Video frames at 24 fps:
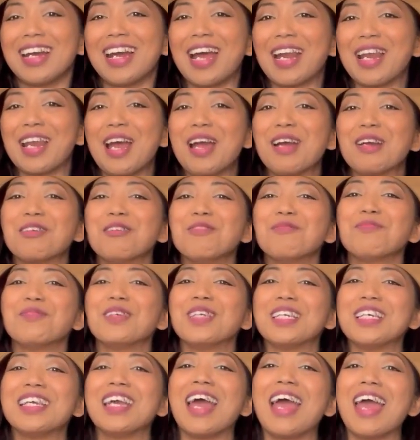karena aku
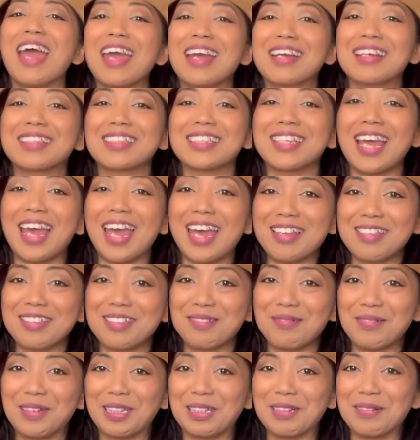pilih
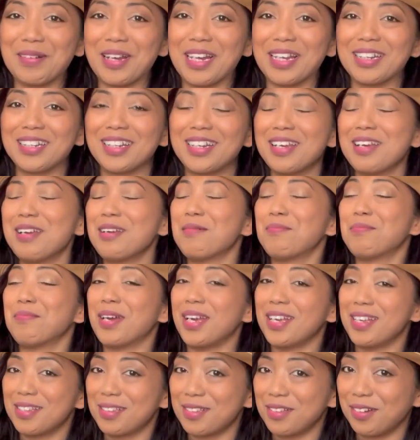XS teman-teman
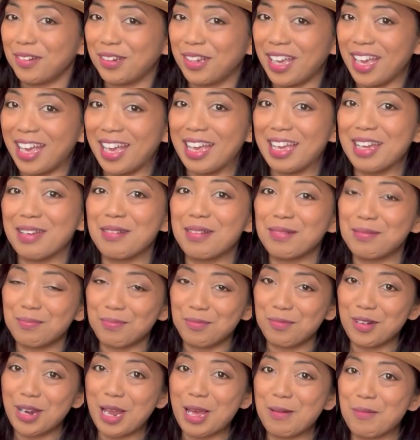but it's okay
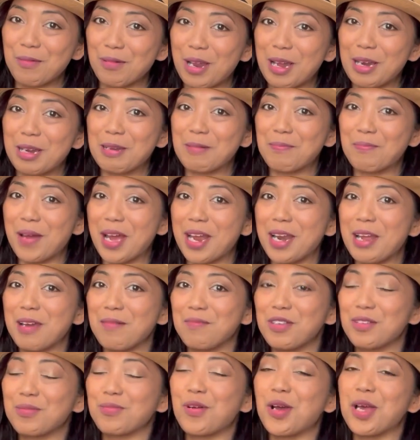mulai bulan depan
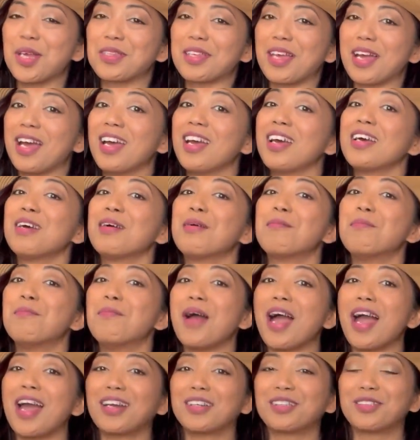habis puasa
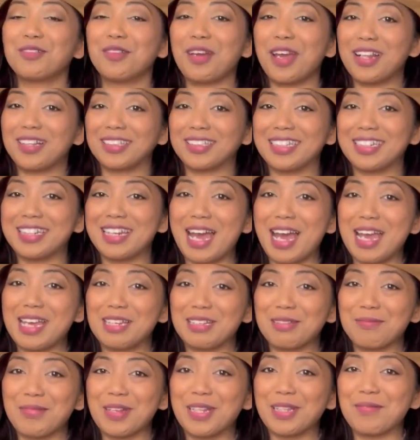back to healthy
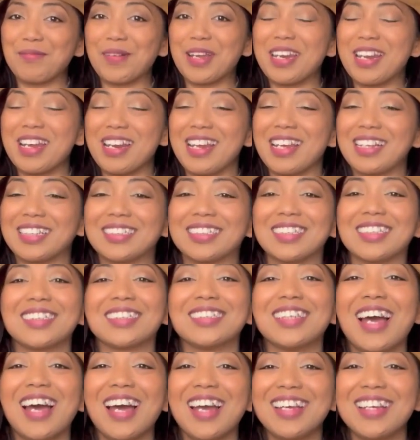diet teman-teman dan
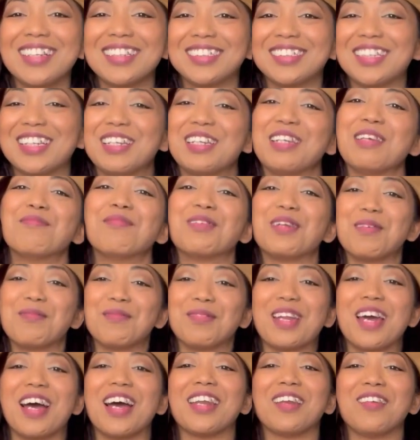exercise jadi
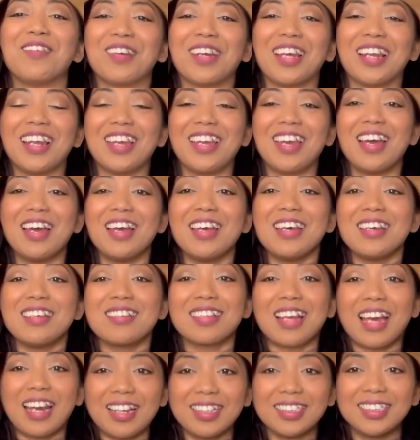mudah-mudahan oke okay lah ya
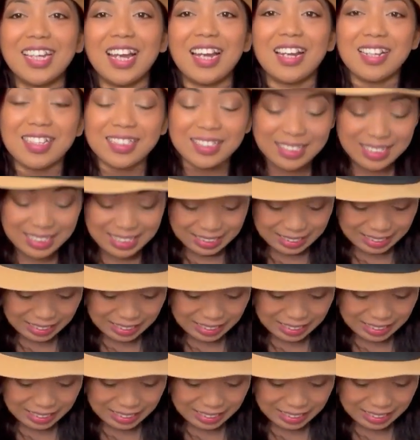sekarang sih agak sedikit